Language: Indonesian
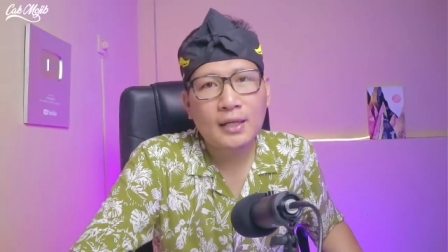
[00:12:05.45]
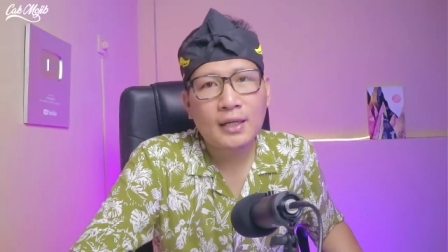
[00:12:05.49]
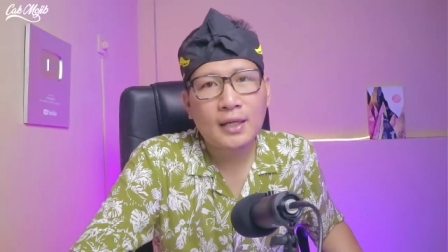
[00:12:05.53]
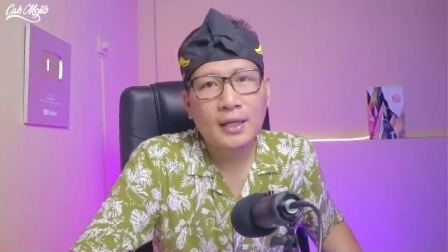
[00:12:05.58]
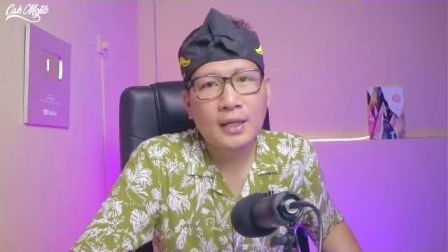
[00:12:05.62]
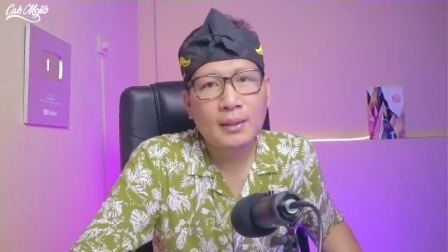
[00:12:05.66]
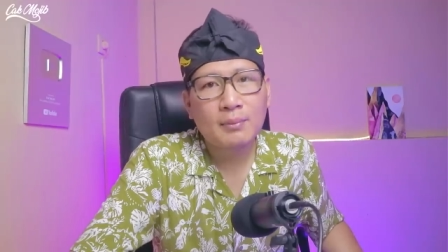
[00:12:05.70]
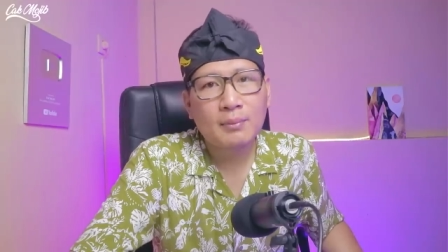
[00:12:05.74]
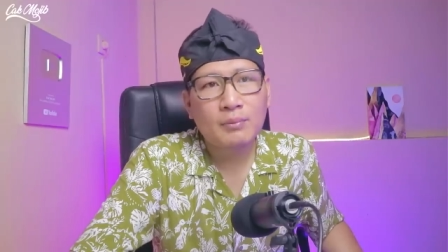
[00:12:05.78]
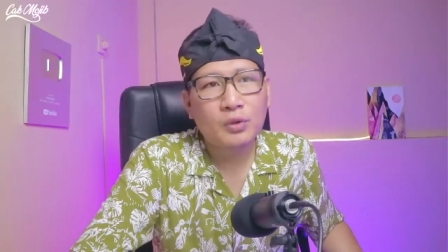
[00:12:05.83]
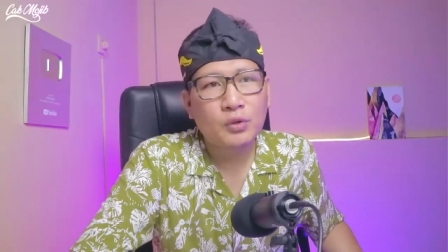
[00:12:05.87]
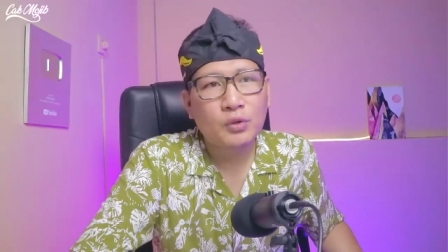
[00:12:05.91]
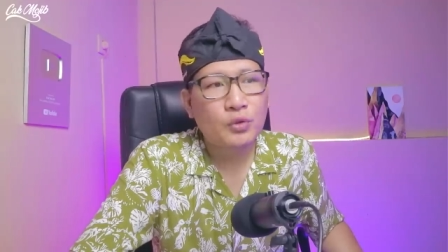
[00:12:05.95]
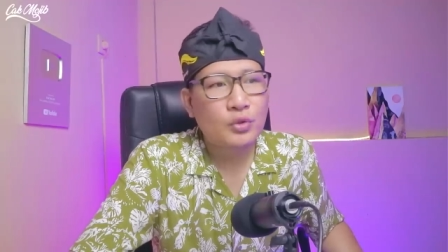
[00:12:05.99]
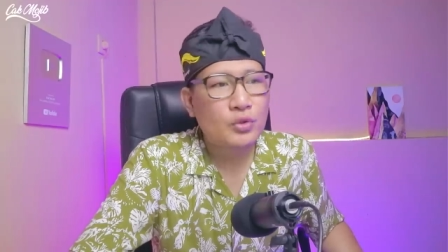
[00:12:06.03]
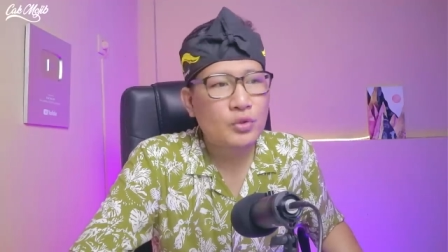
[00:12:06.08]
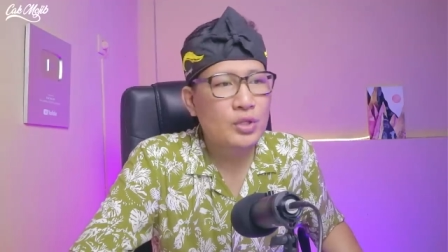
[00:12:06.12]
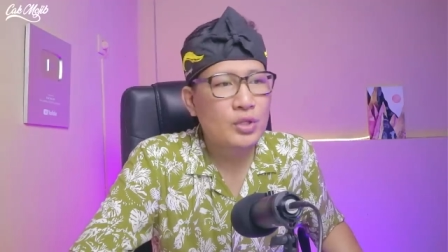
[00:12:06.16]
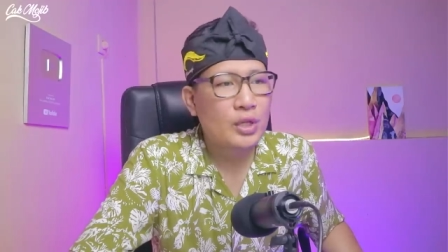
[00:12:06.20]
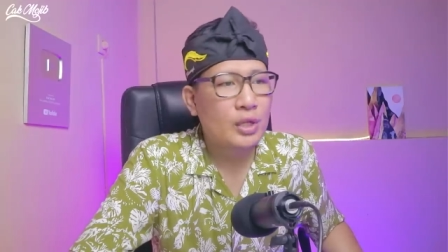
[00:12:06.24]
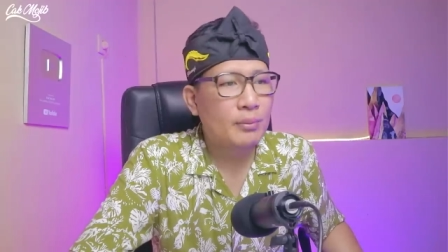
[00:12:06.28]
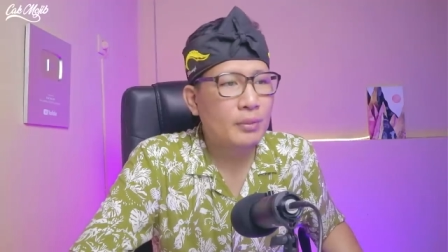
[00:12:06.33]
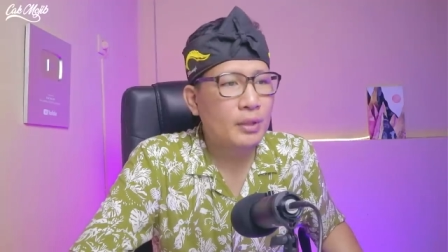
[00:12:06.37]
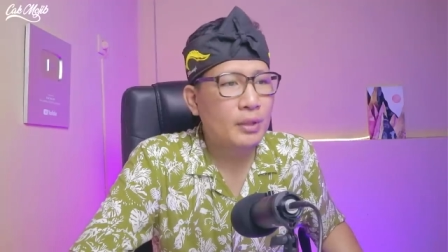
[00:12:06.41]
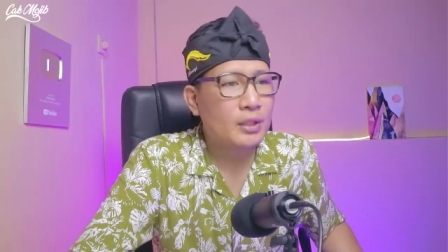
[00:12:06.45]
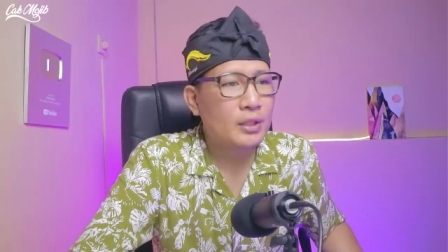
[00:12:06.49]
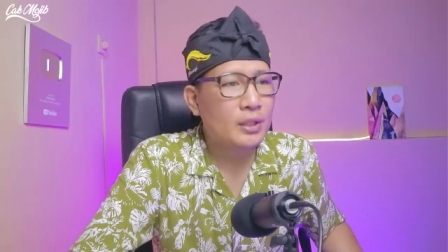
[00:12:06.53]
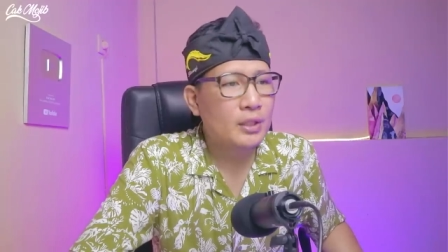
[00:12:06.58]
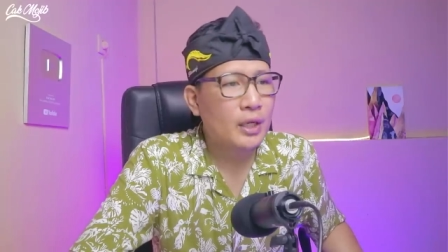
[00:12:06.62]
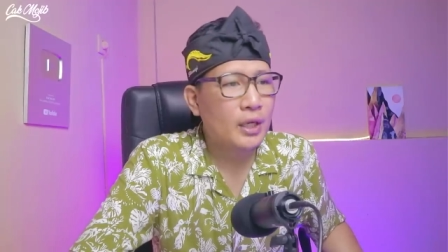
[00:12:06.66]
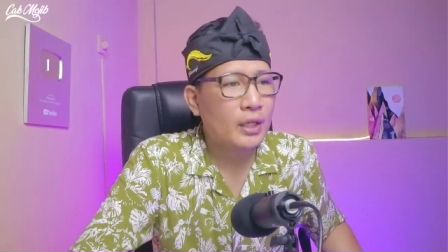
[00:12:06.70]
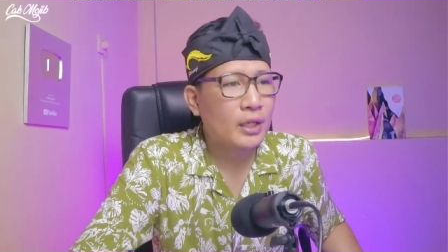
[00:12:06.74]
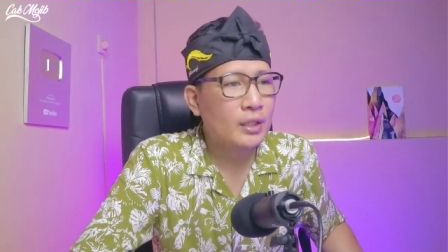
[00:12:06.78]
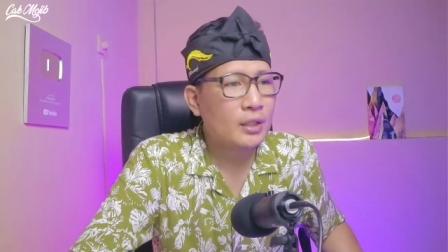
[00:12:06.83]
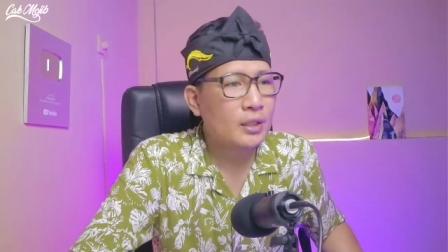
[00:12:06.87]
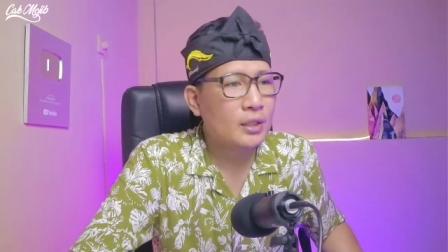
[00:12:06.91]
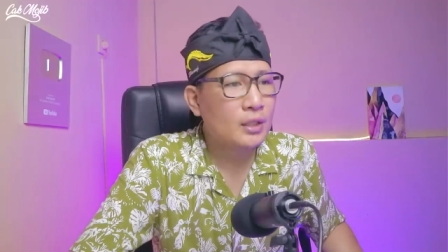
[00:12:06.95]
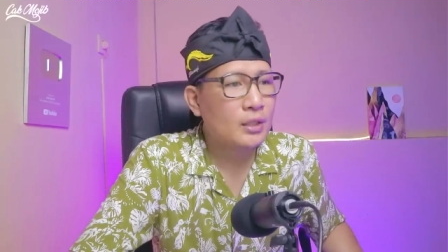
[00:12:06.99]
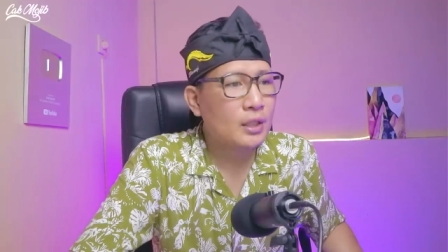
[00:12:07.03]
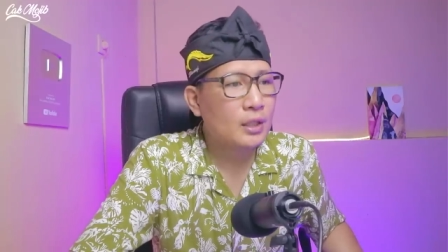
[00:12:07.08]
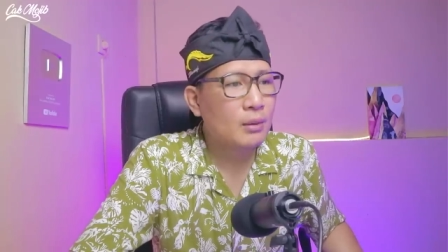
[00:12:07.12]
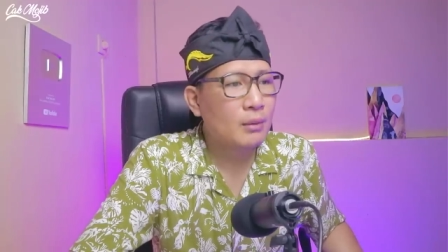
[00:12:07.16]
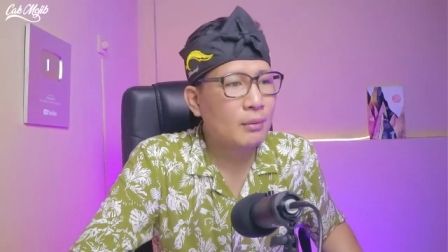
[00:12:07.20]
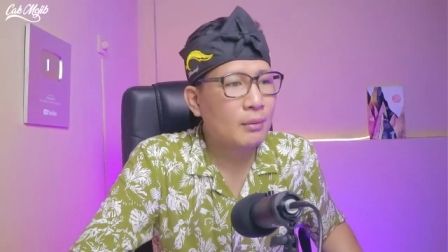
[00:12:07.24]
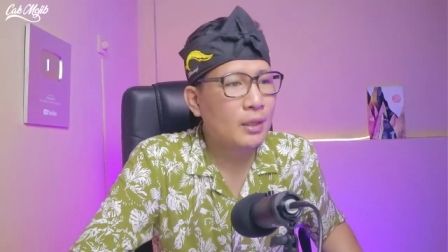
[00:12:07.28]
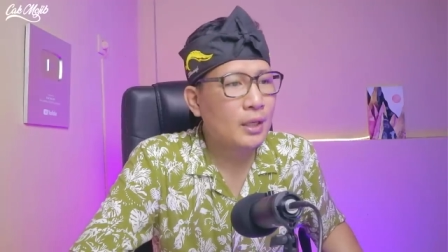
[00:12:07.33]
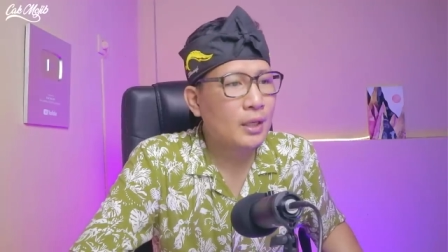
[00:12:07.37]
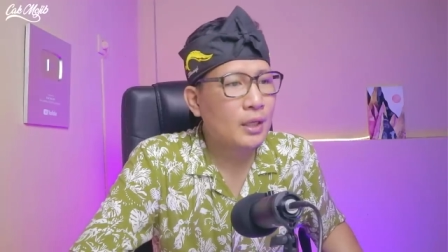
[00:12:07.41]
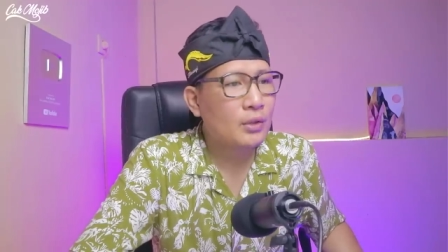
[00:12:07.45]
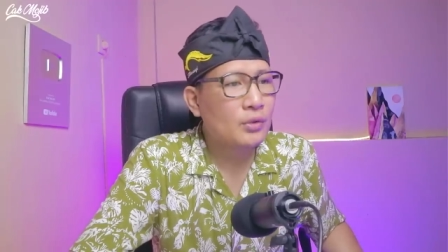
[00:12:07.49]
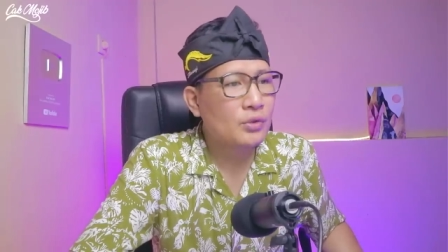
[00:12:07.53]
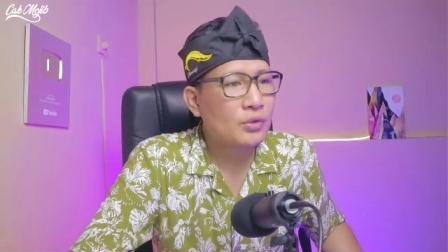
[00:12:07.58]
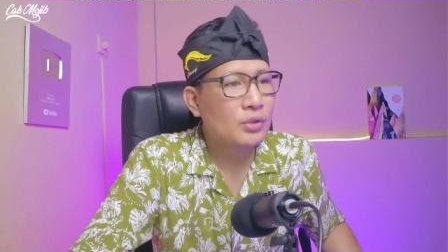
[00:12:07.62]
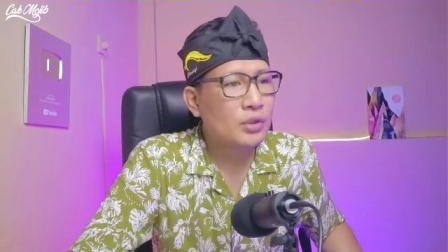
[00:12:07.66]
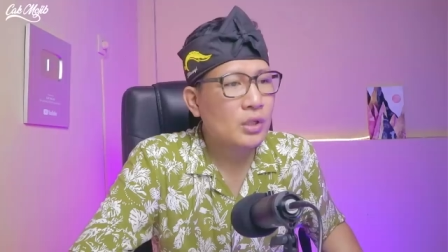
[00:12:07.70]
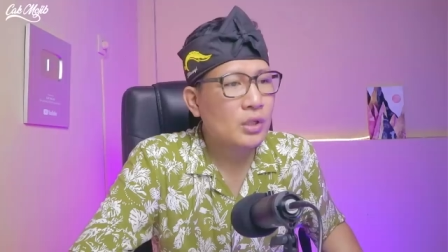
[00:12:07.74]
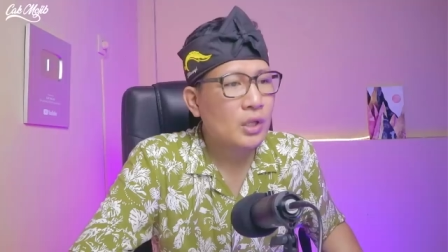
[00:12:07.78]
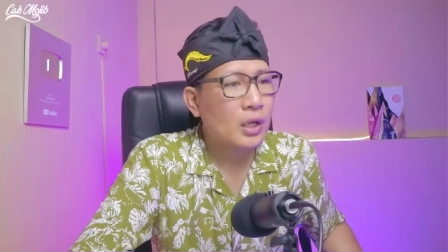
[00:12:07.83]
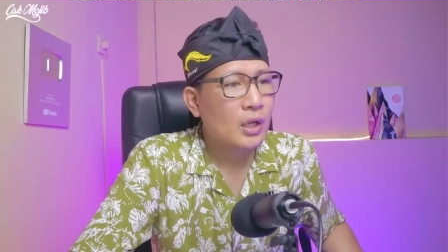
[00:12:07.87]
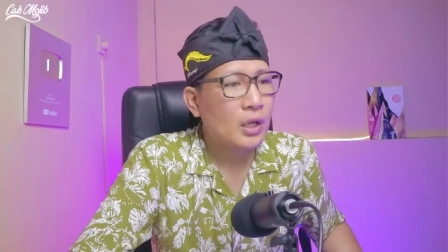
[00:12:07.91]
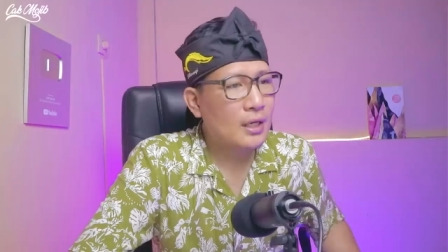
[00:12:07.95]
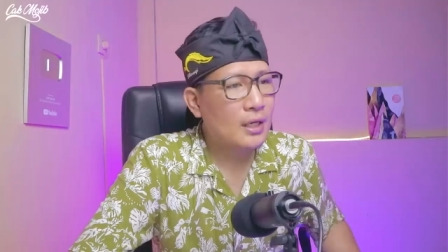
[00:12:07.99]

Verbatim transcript: dalam bersosial media ini kita memang harus